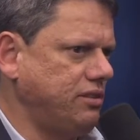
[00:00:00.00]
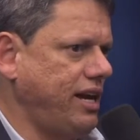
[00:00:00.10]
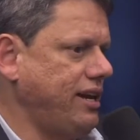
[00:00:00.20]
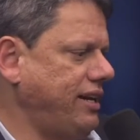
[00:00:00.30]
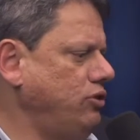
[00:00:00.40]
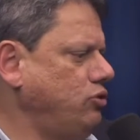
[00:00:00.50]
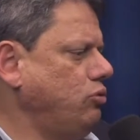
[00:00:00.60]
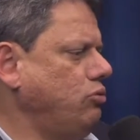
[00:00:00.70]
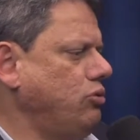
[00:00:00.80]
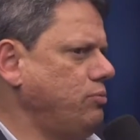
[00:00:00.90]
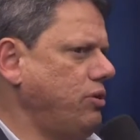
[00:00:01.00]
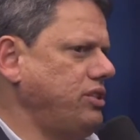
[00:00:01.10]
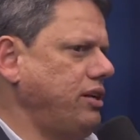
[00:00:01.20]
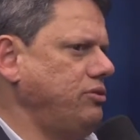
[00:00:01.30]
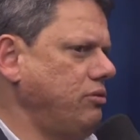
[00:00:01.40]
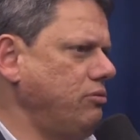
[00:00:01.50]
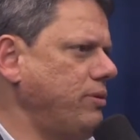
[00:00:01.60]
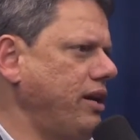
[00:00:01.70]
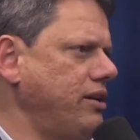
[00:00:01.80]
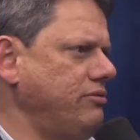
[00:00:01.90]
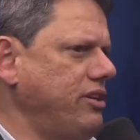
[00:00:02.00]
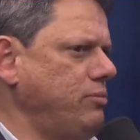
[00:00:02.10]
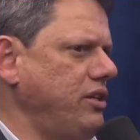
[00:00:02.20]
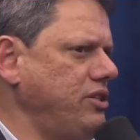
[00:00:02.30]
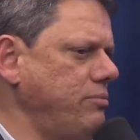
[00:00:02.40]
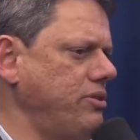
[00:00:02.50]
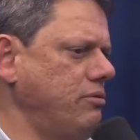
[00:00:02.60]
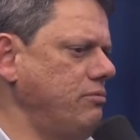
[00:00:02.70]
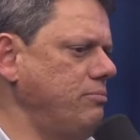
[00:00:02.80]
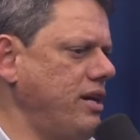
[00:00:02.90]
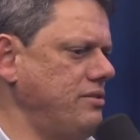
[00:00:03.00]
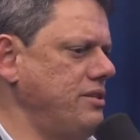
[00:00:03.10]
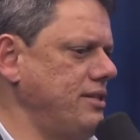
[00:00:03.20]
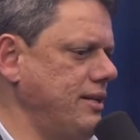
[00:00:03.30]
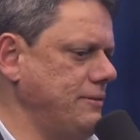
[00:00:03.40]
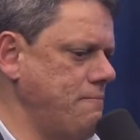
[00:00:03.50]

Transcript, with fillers: que é quem estrutura os projetos de longo prazo, faz o planejamento de longo prazo, etc.